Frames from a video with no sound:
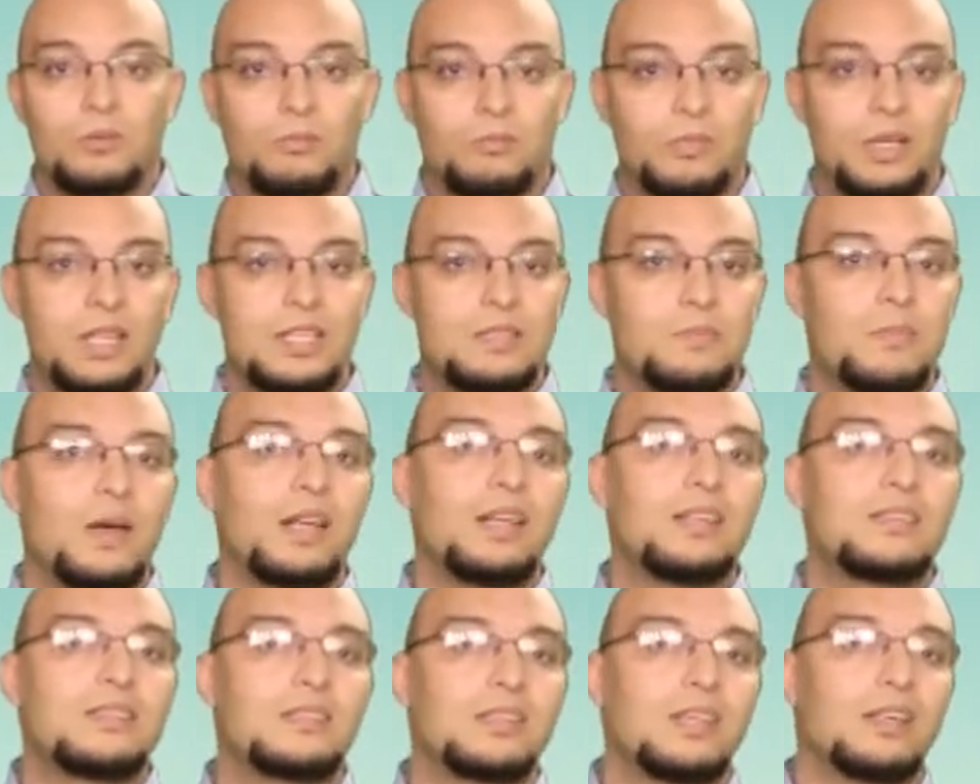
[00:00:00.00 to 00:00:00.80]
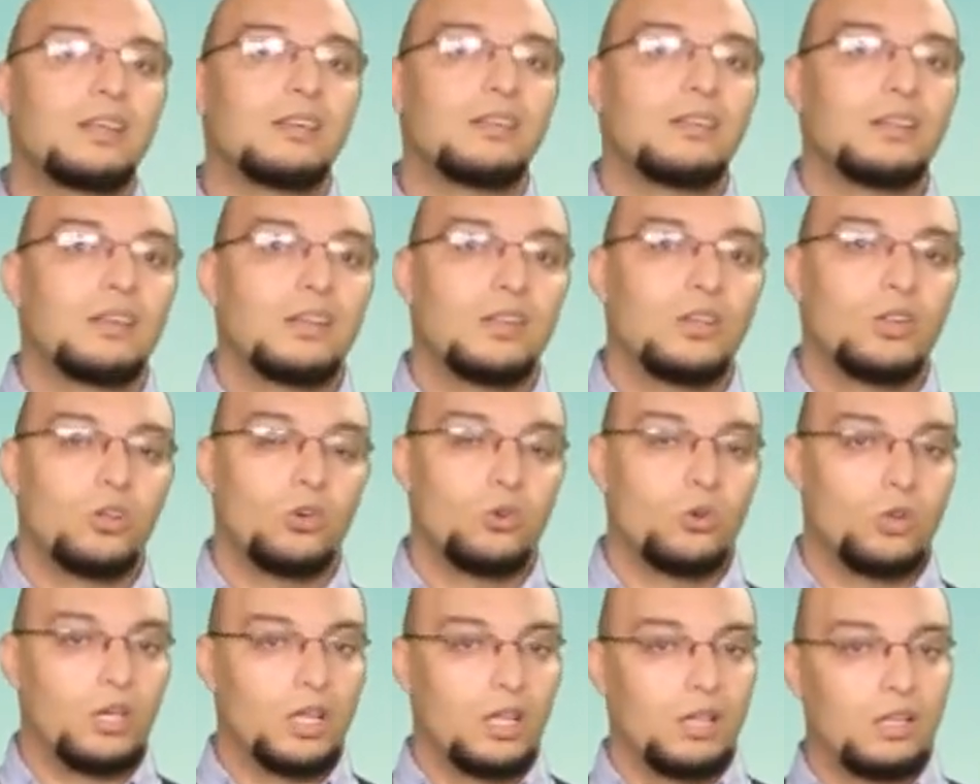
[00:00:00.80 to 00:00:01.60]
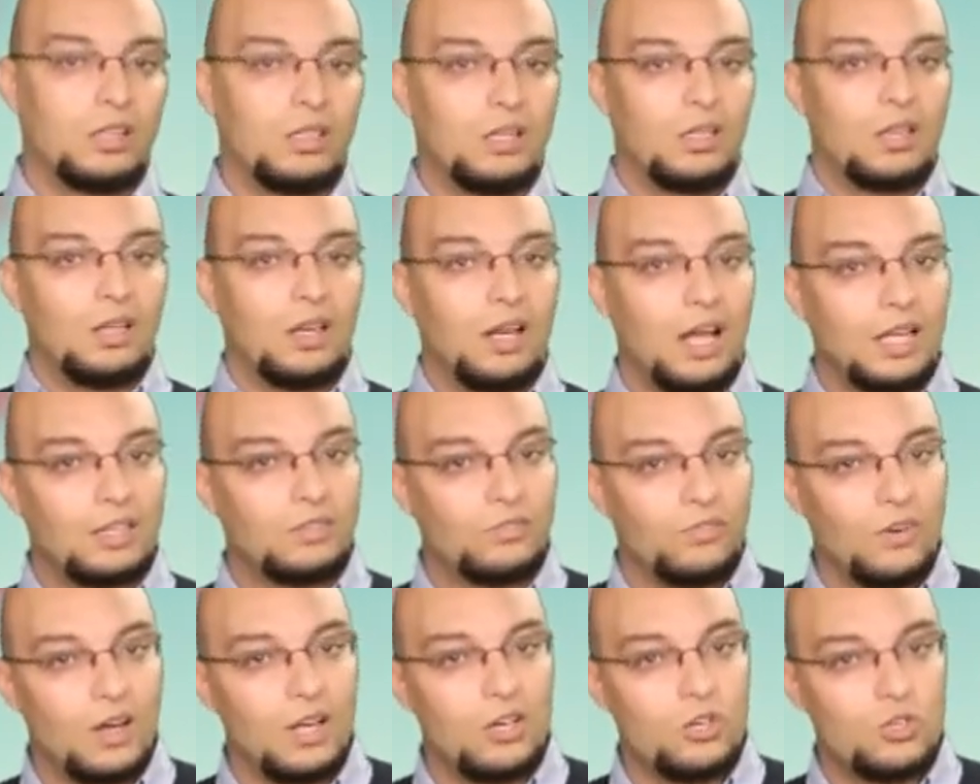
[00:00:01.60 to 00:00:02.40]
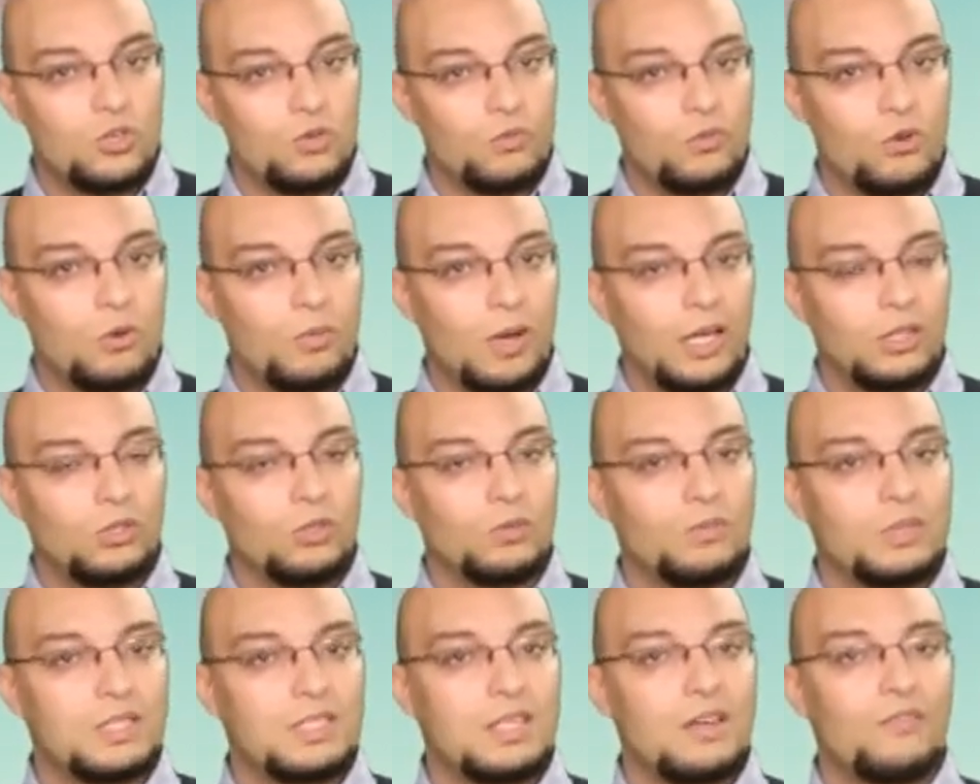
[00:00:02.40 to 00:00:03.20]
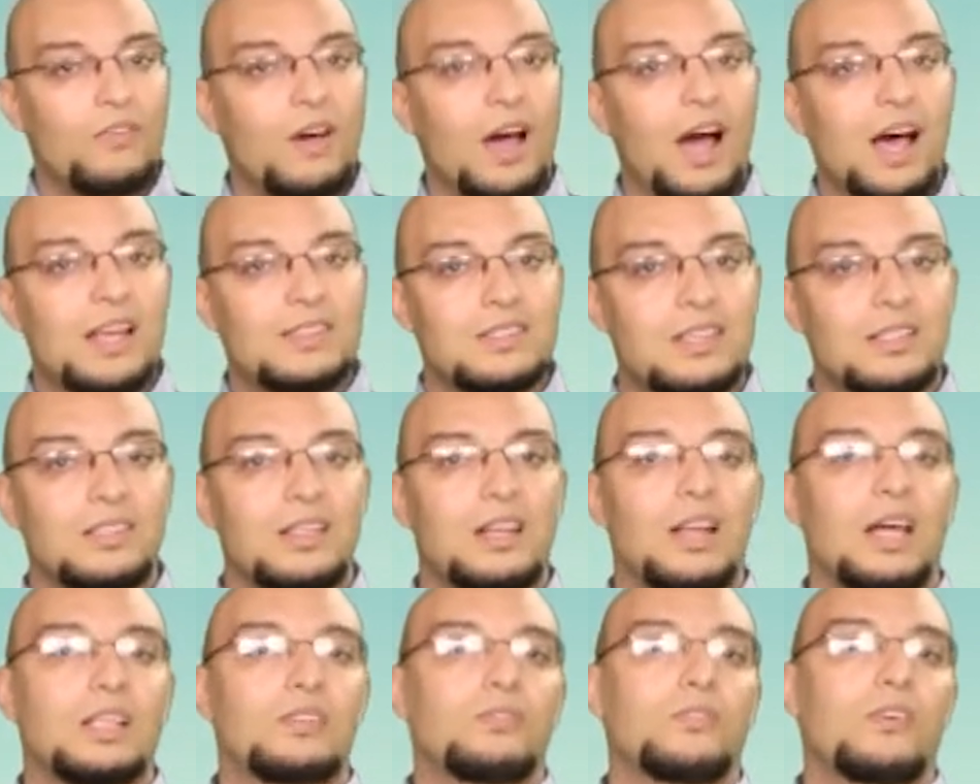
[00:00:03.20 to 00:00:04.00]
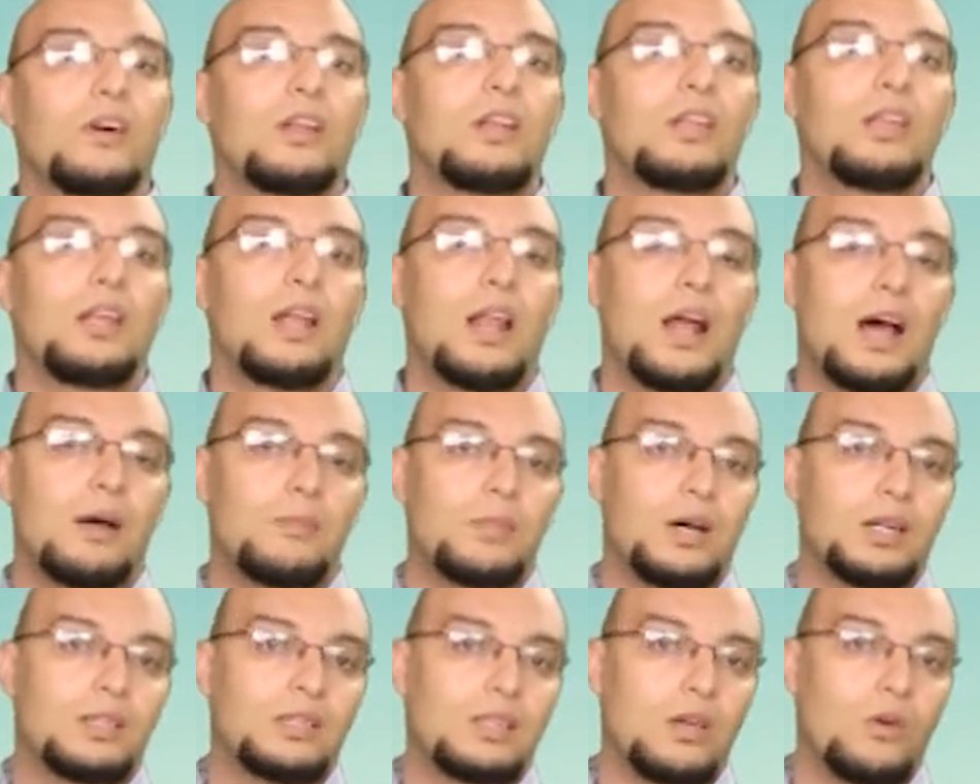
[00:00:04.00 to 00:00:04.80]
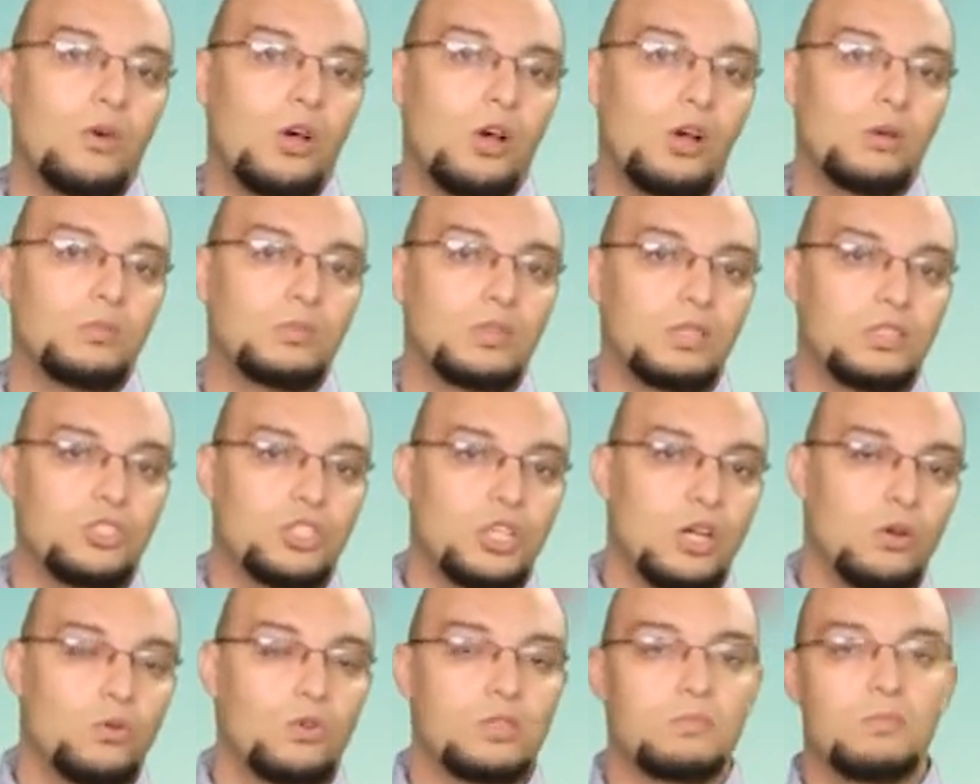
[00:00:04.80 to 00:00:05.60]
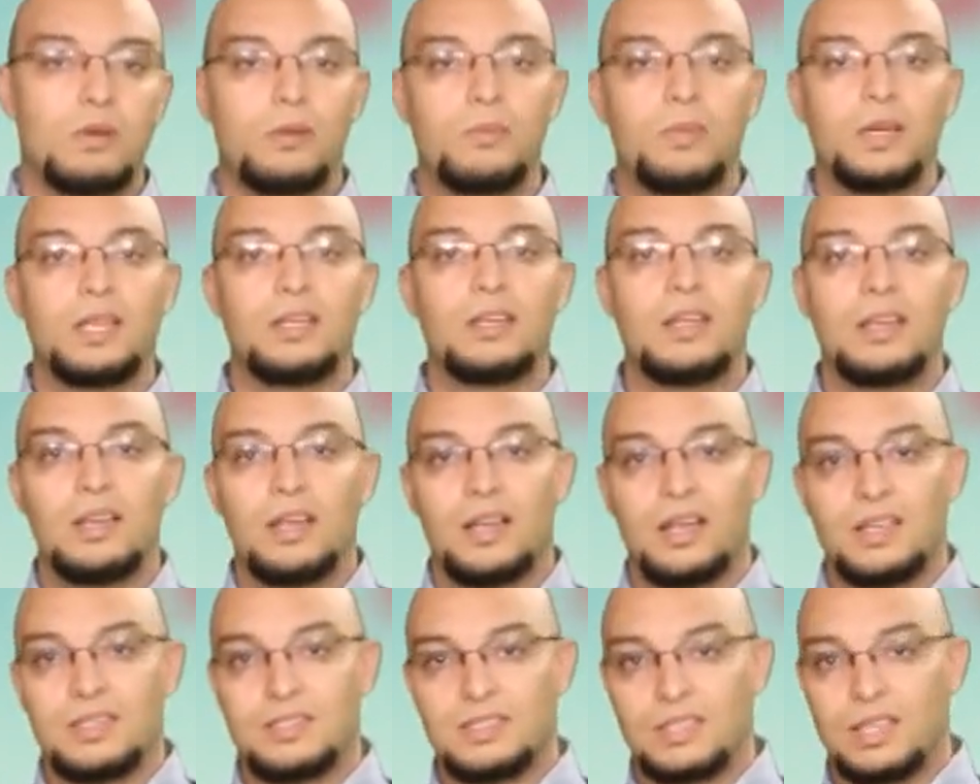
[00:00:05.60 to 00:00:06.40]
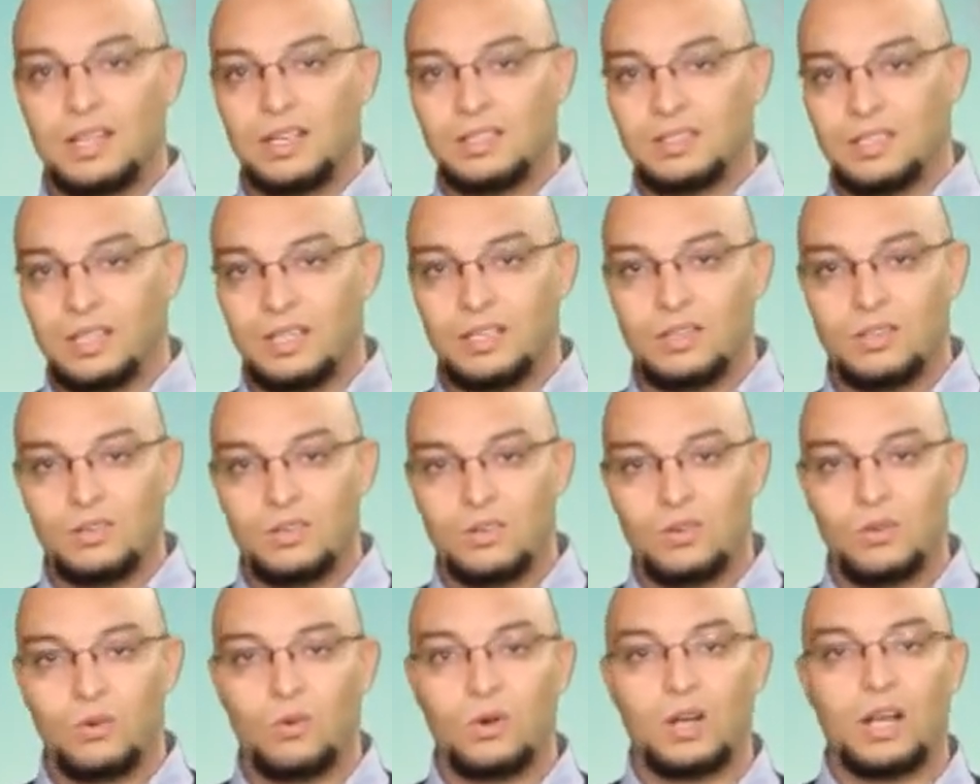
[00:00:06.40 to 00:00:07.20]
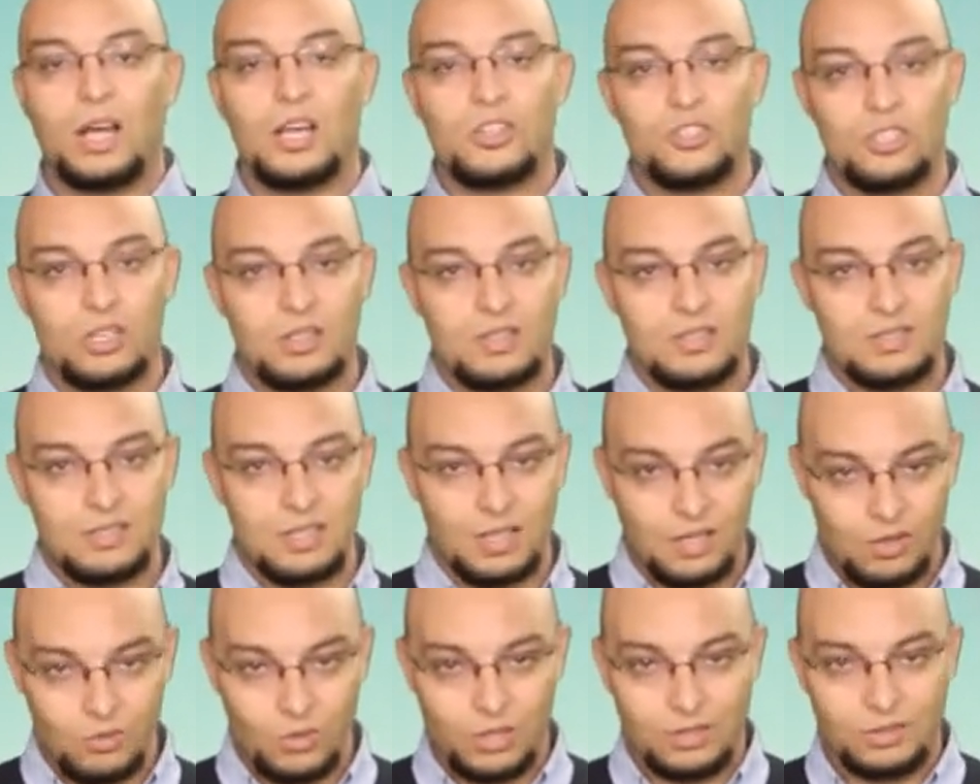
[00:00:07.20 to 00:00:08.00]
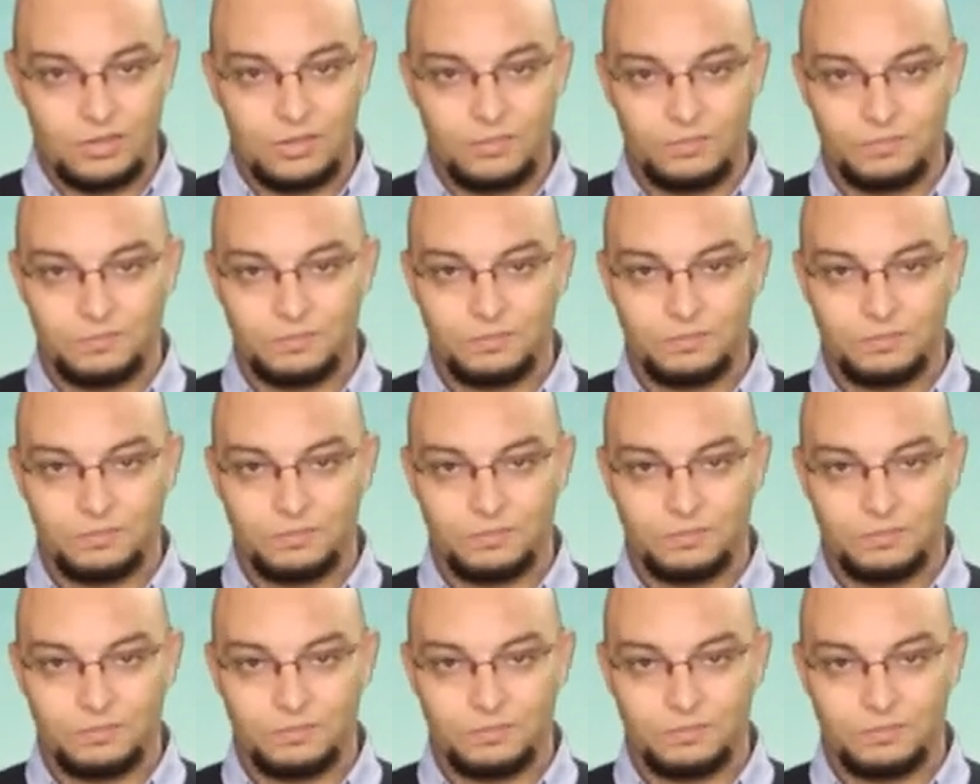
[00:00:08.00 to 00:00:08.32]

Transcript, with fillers: بالنسبه للسن قلنا الاطفال نشوفهم عندهم بزاف خاصه الاطفال اللي الاعمار تاعهم تتجاوز ما بين السنتين والعشر سنوات